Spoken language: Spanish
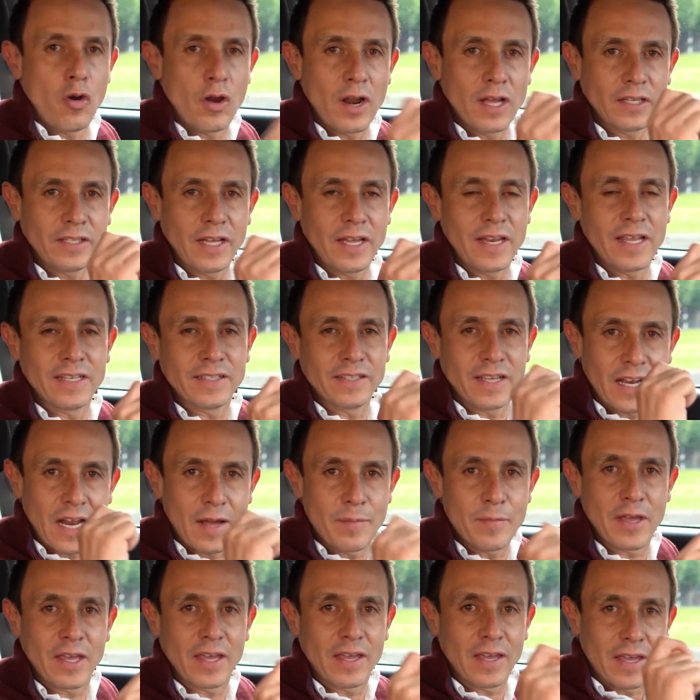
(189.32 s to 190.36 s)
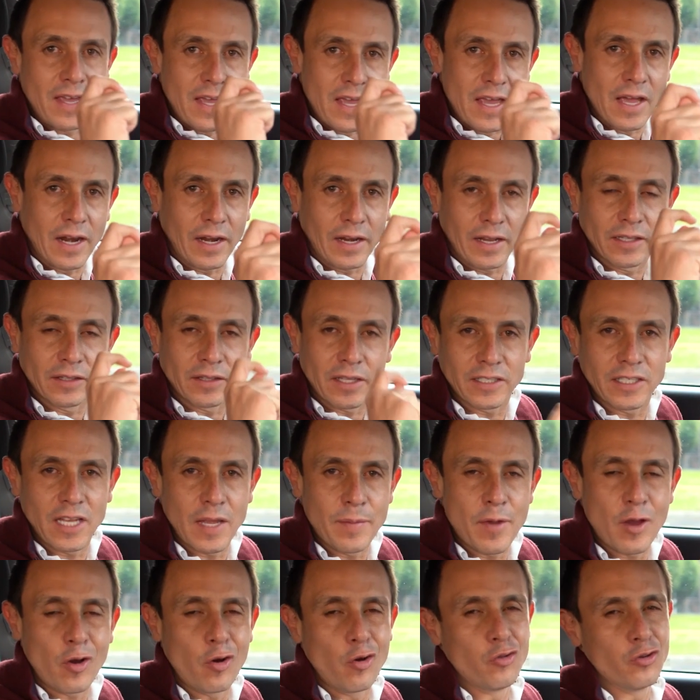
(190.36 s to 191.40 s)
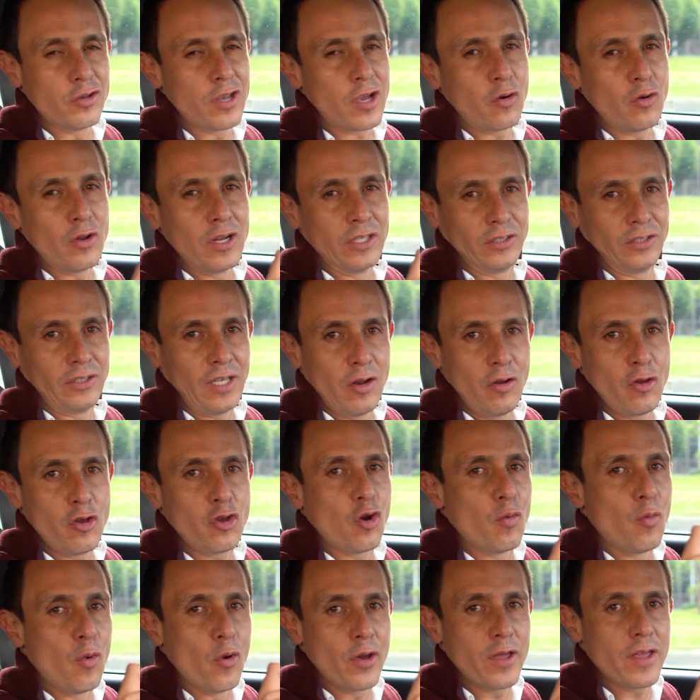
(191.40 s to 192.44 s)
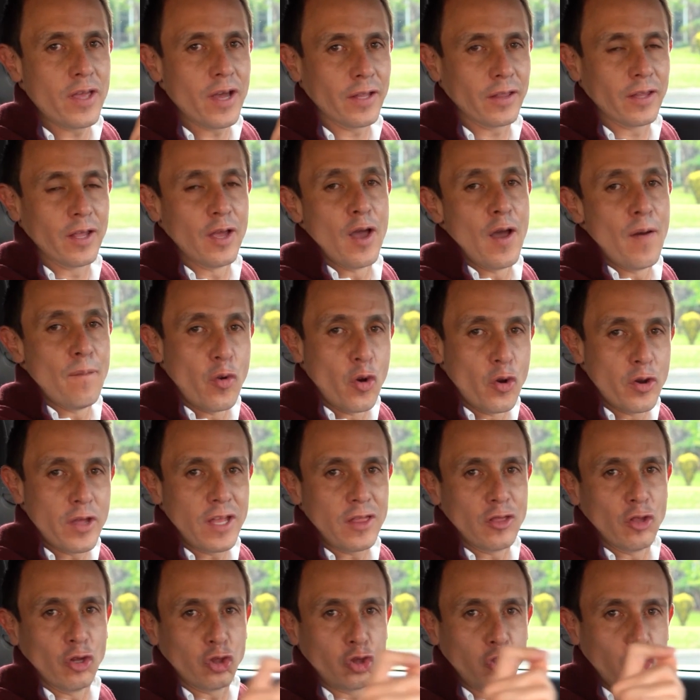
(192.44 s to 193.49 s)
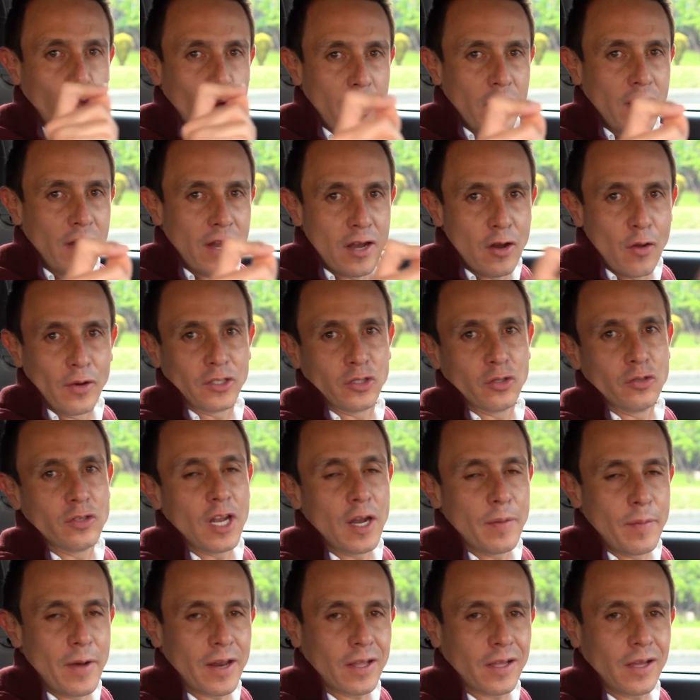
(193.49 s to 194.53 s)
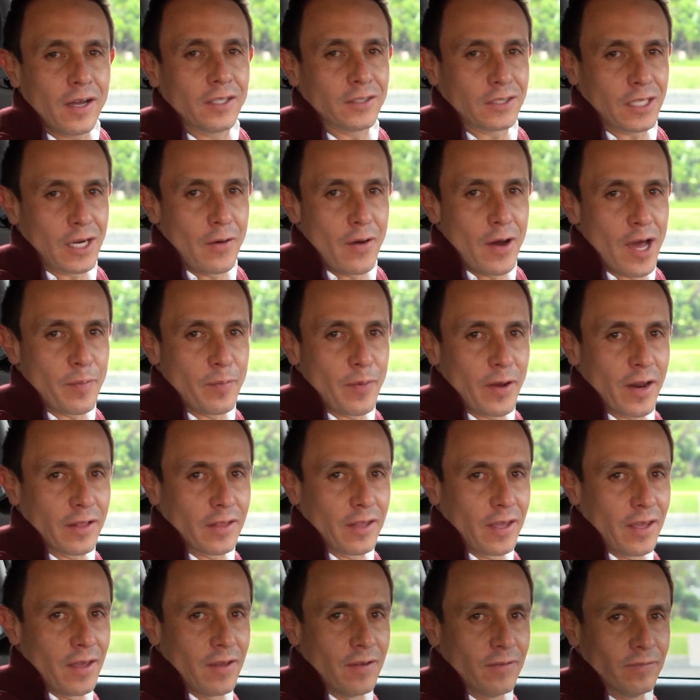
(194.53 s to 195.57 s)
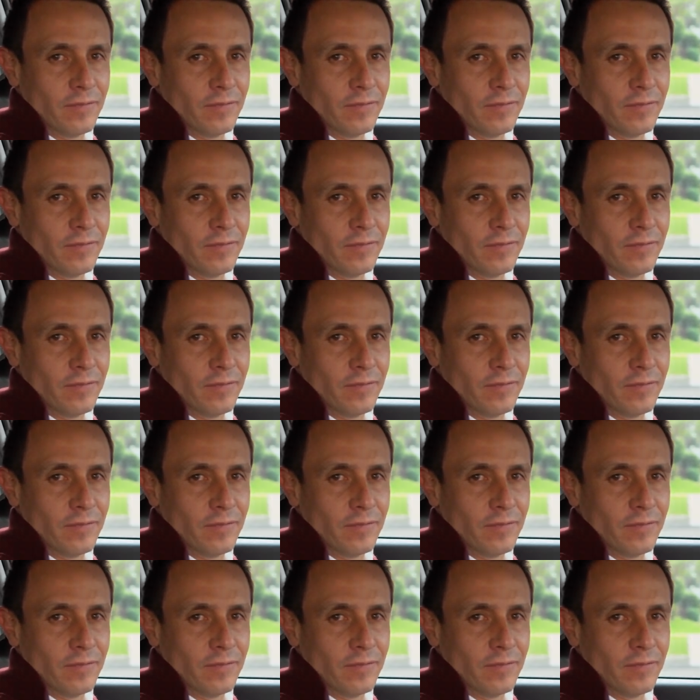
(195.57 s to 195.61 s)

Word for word: Con la serie Ceramic IR 3M conduce con estilo y comodidad, poniendo toda la innovación de la marca a trabajar para ti.